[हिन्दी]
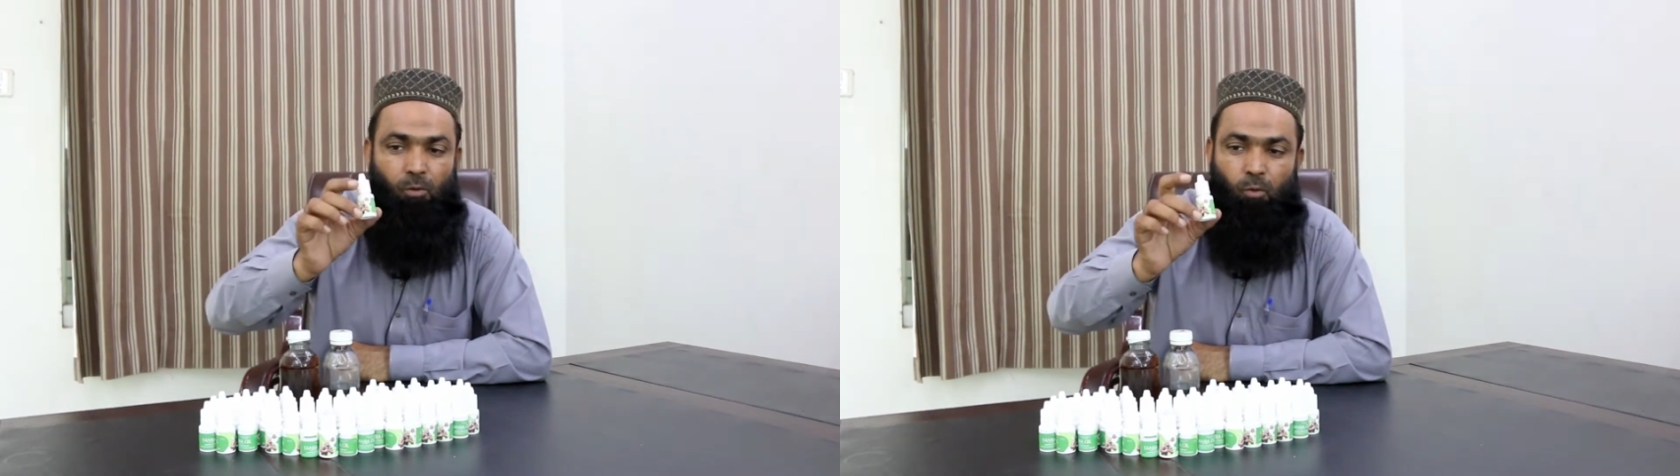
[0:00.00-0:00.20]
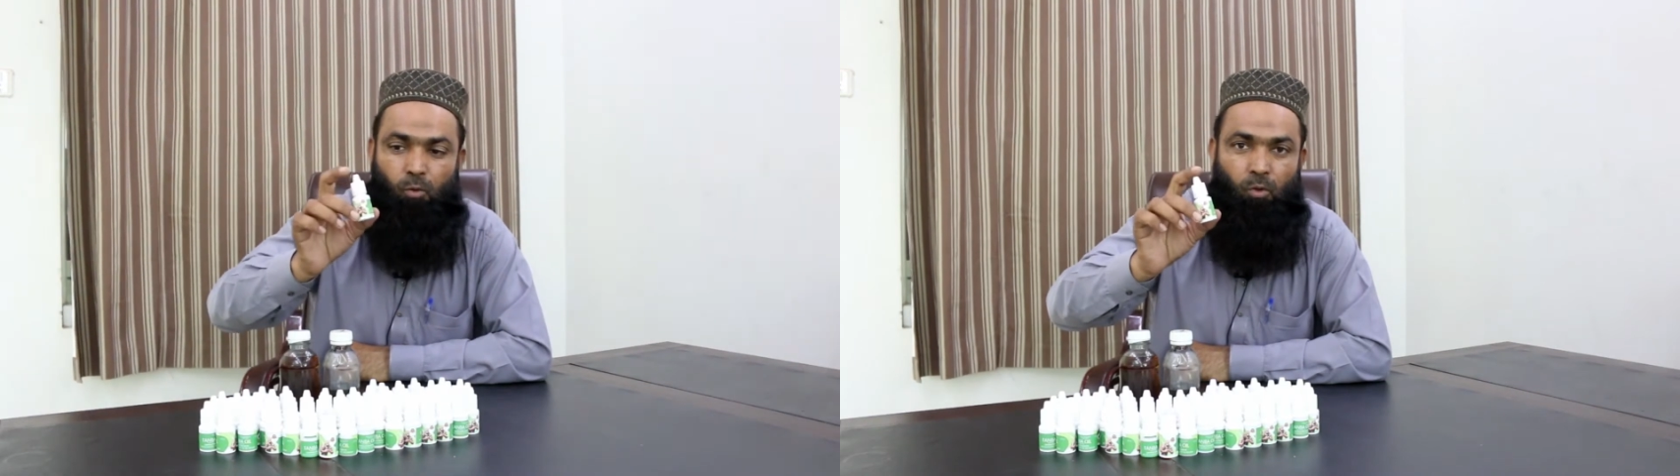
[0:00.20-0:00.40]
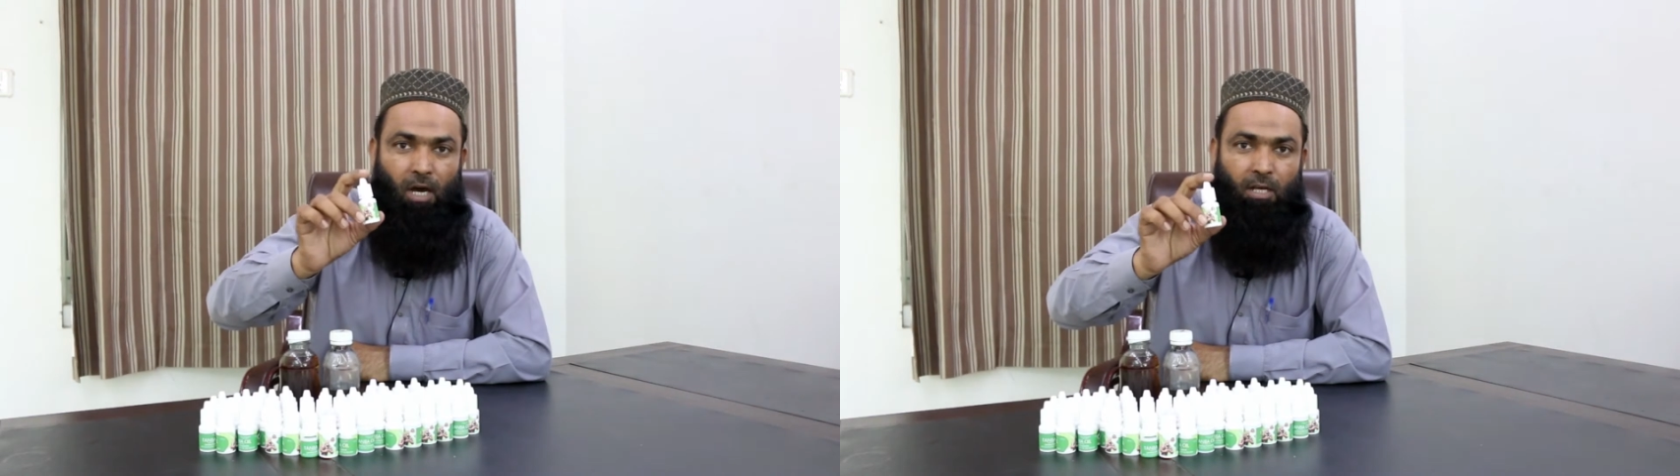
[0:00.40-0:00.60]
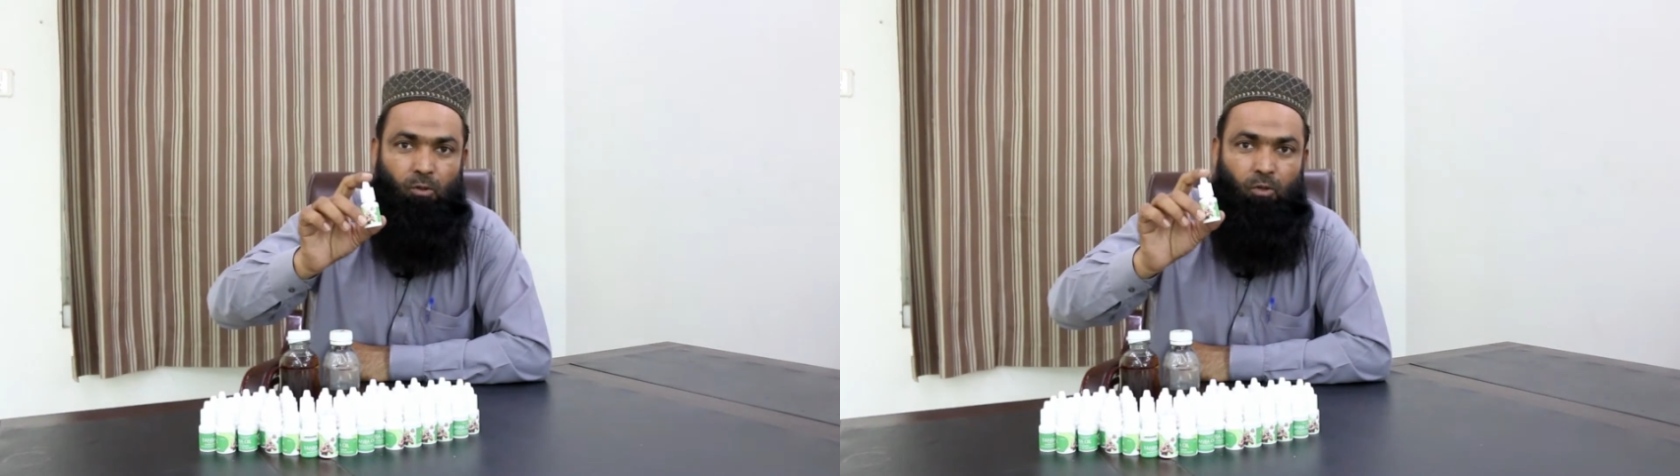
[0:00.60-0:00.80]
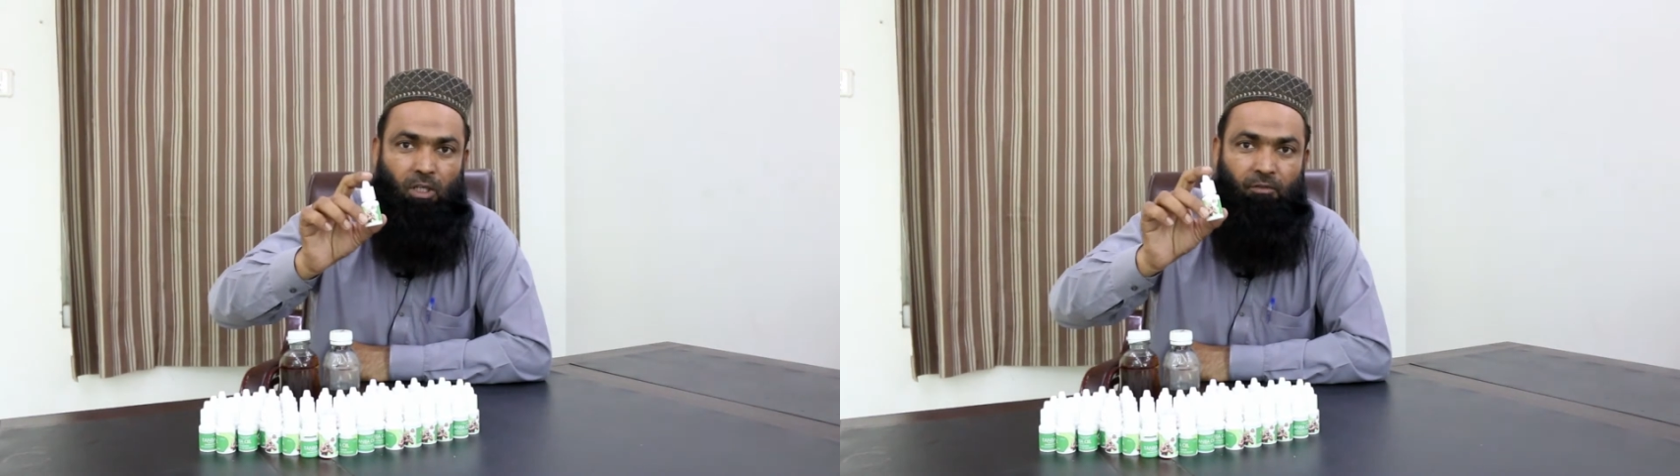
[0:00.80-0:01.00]
वज़ू ख़ास
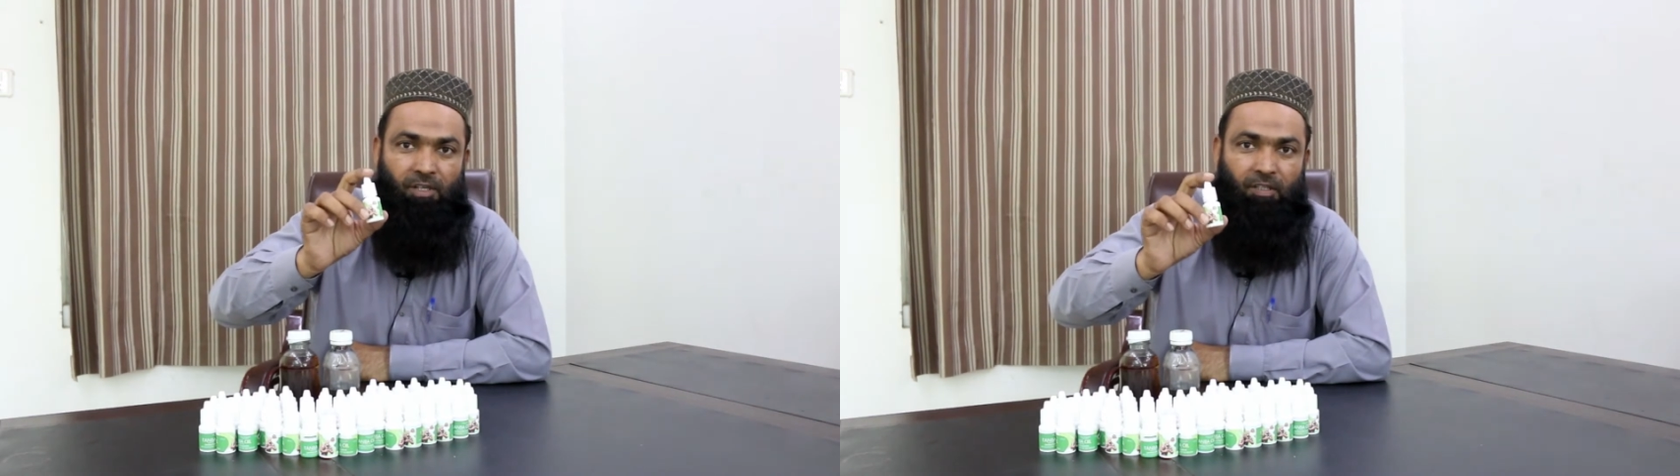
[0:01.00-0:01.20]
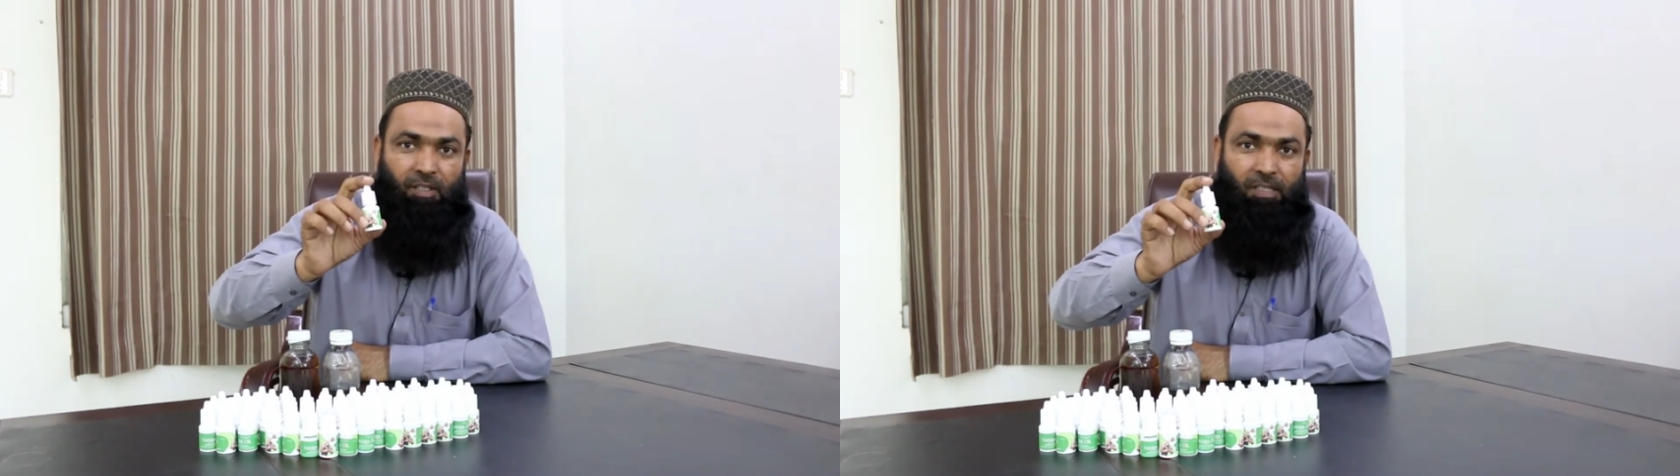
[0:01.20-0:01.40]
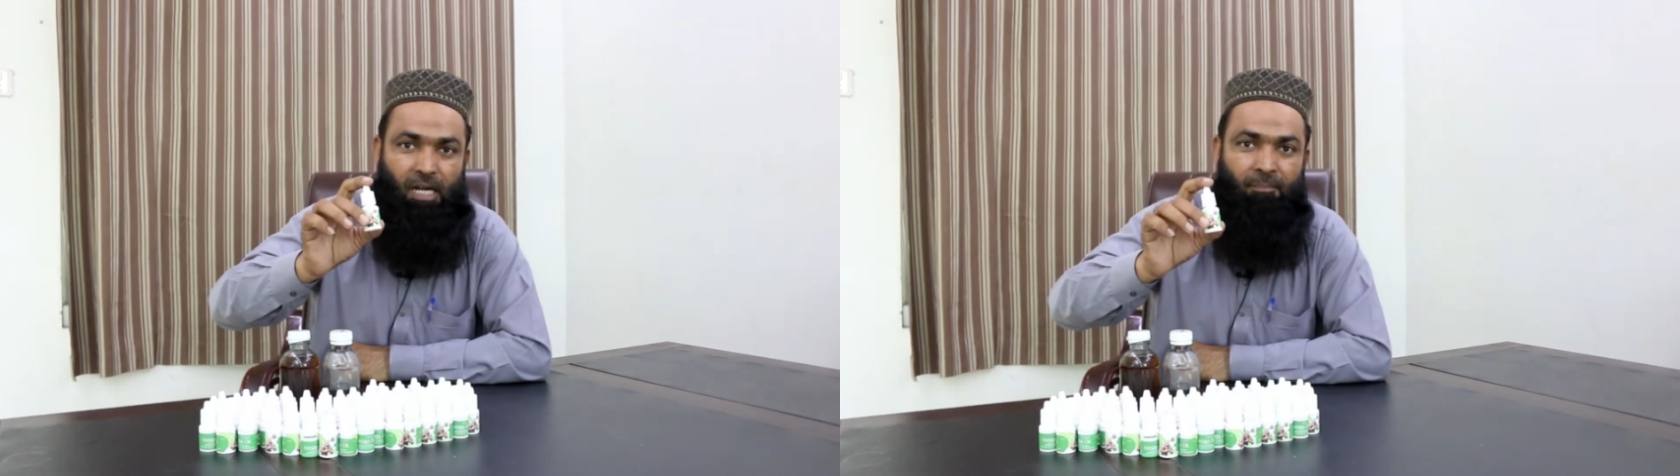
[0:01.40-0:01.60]
को तकबीयत देता